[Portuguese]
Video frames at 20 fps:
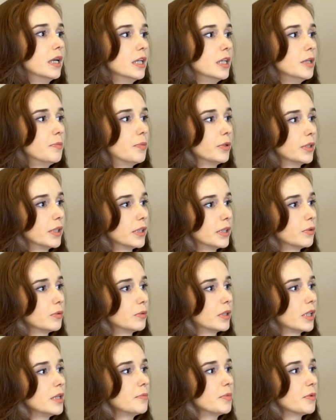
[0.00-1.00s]
e poder ter o
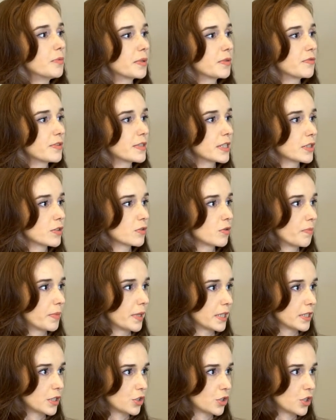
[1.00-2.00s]
tempo para fazer as
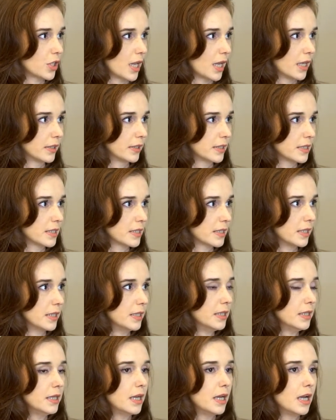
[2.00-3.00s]
compressas geladas,
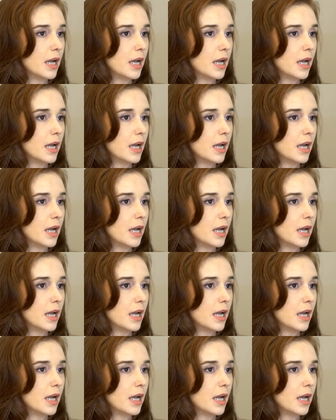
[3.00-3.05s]
né?